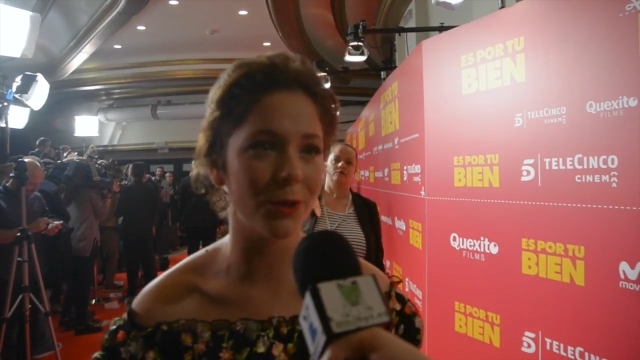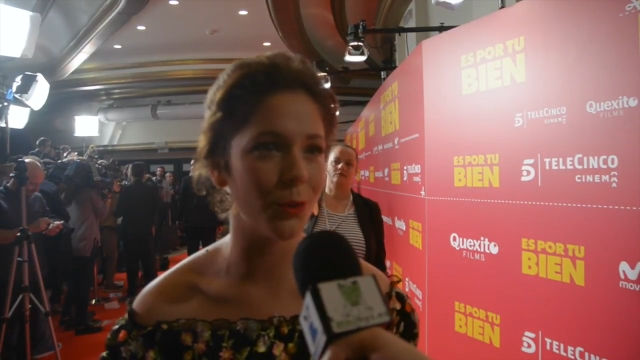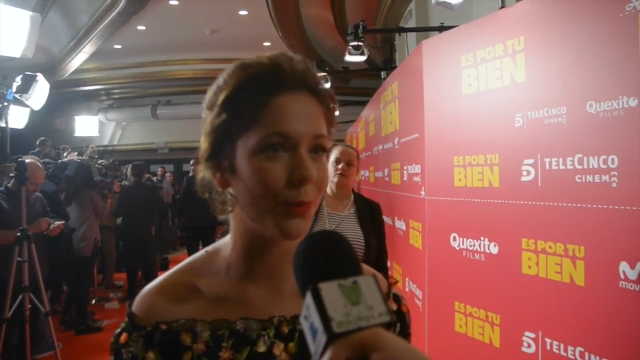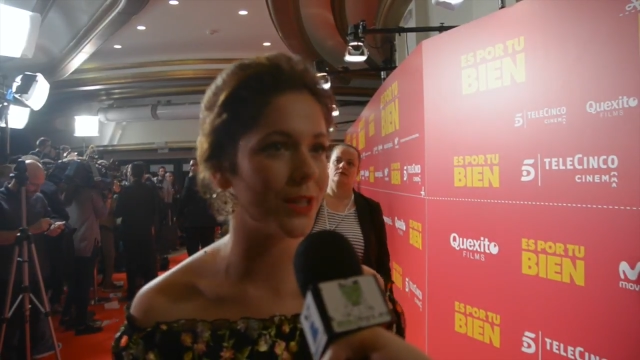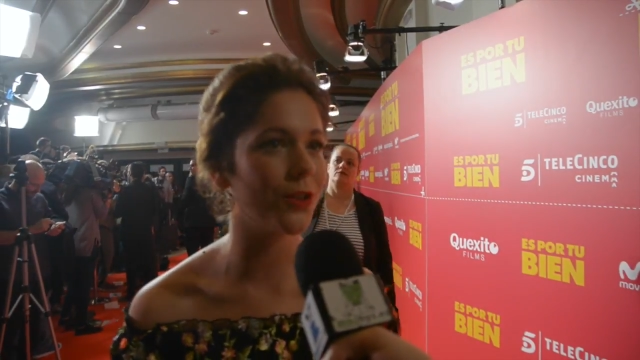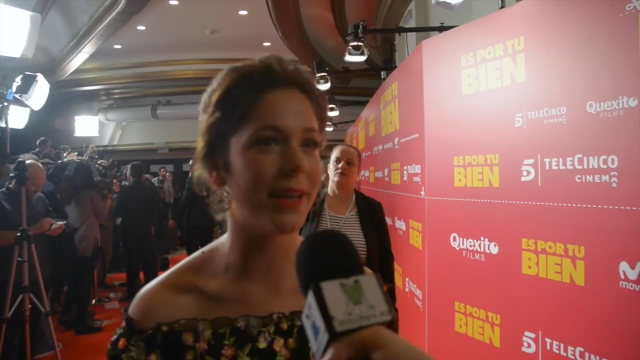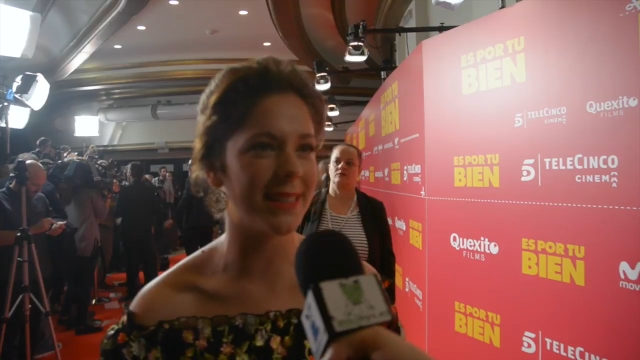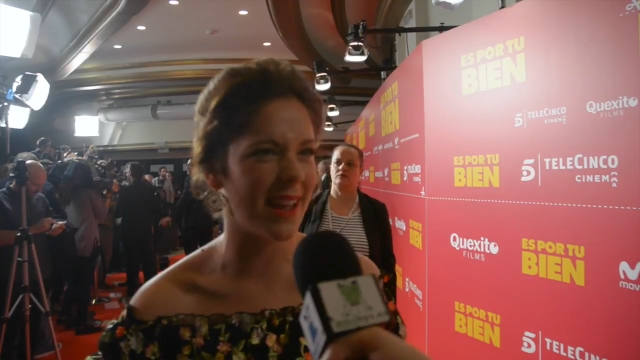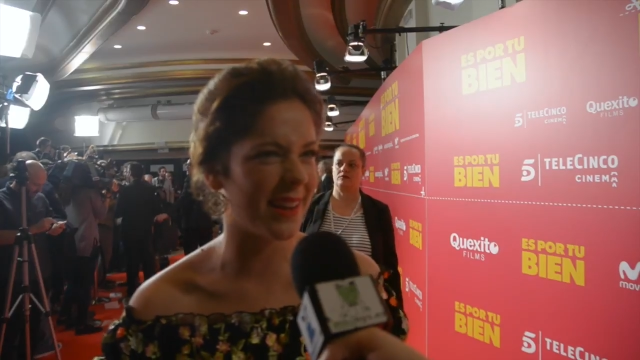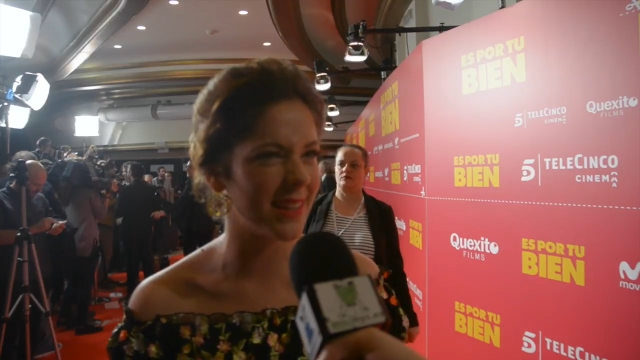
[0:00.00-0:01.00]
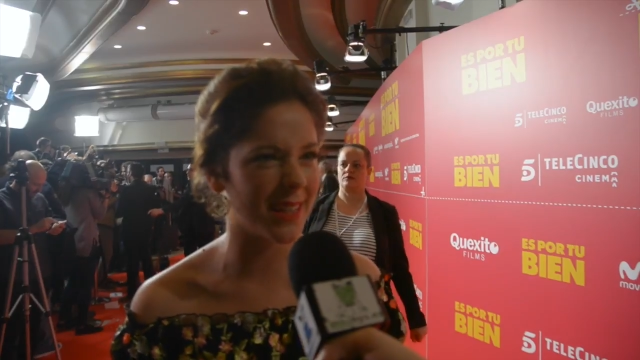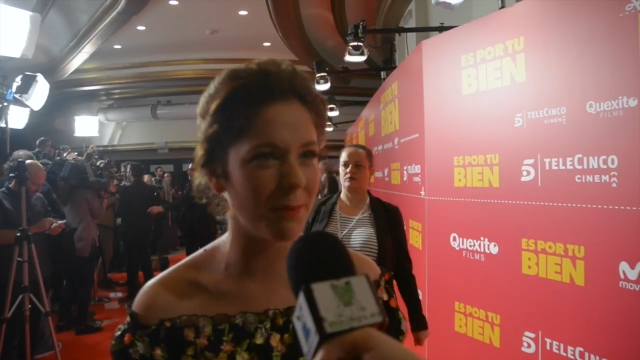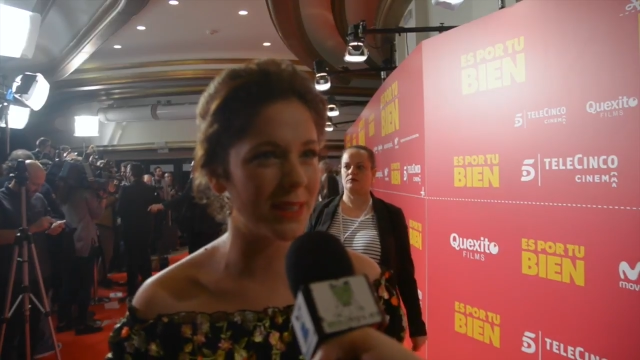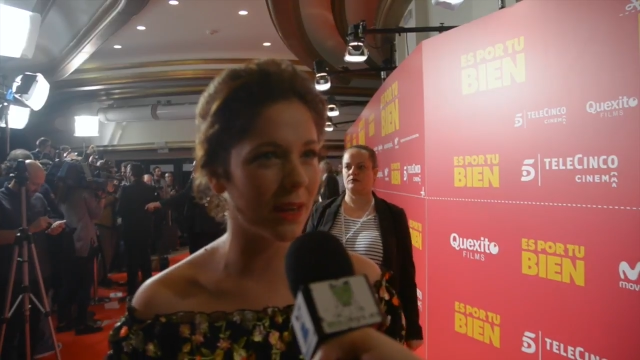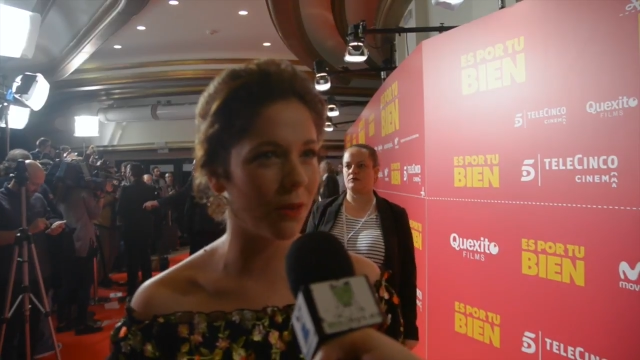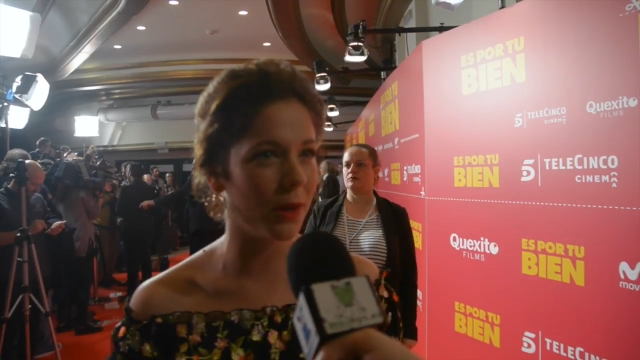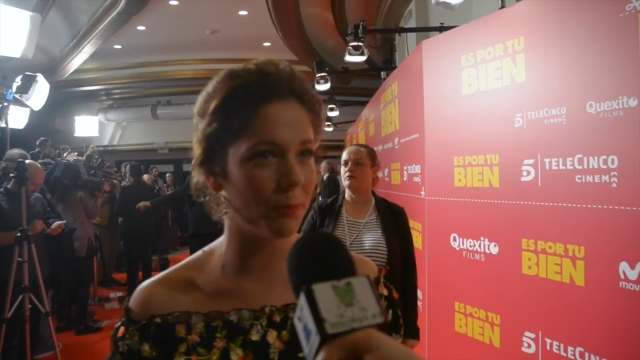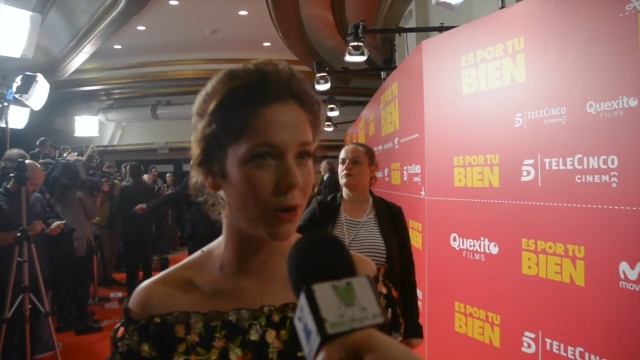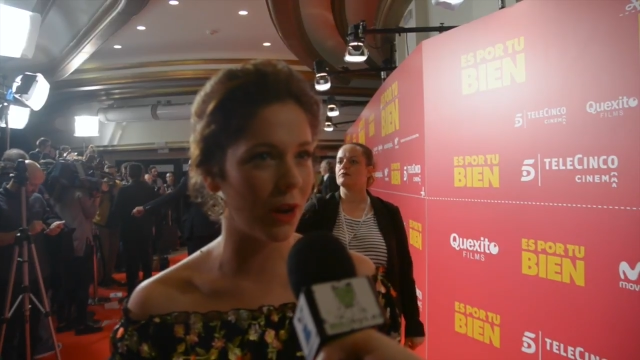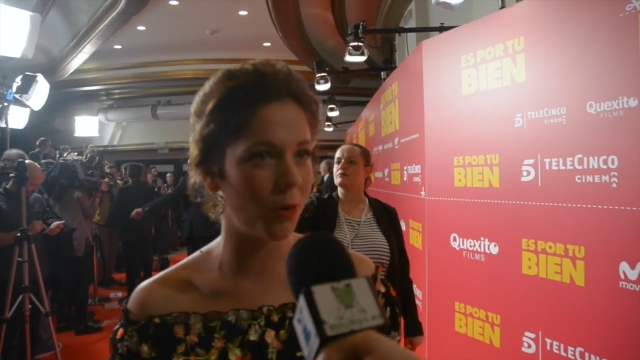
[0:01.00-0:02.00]
por supuesto, y que se arriesgue más eh,
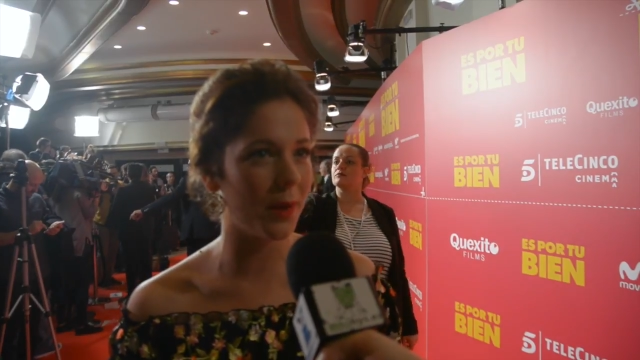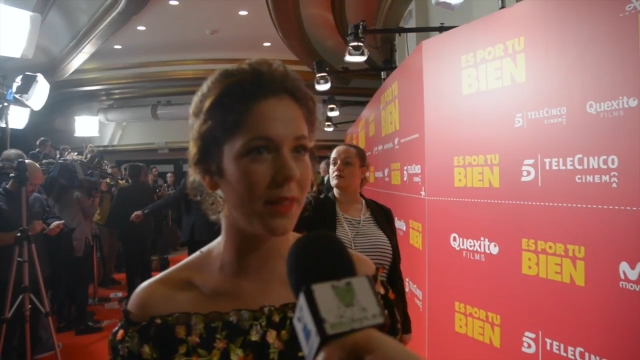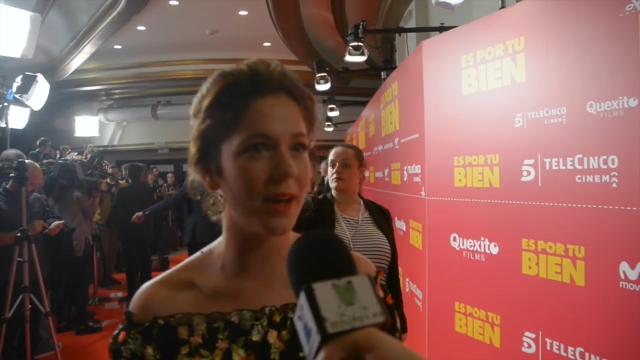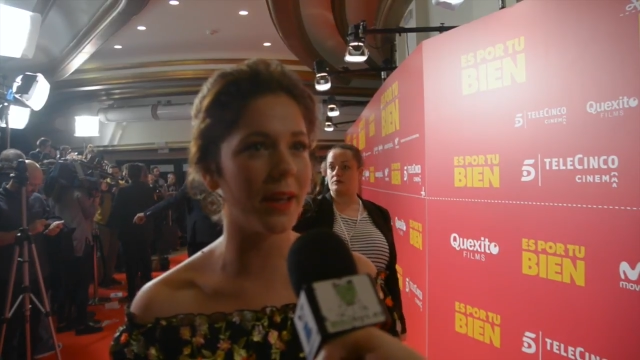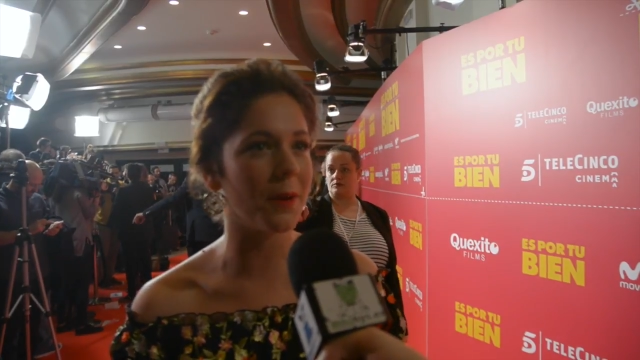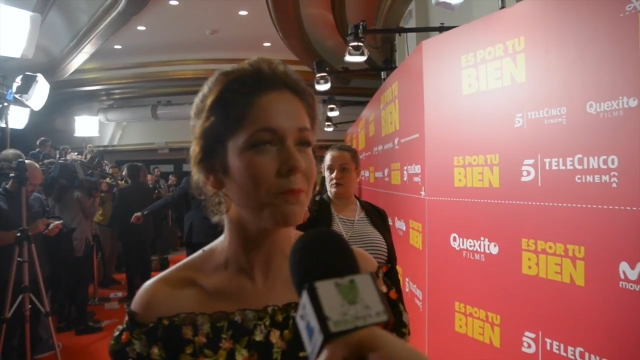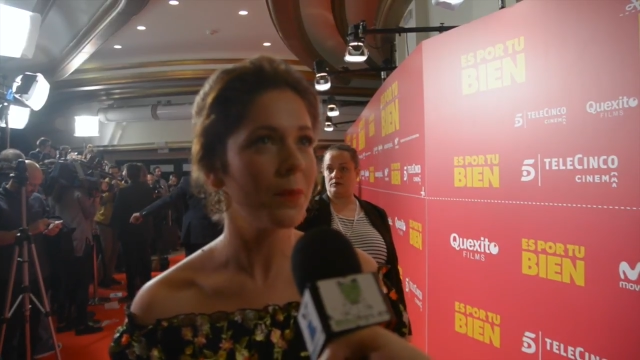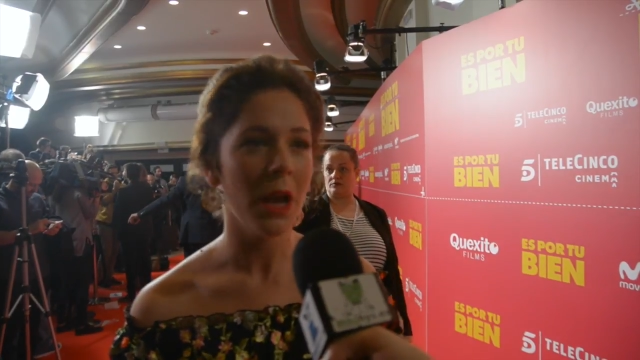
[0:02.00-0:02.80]
por la comedia, que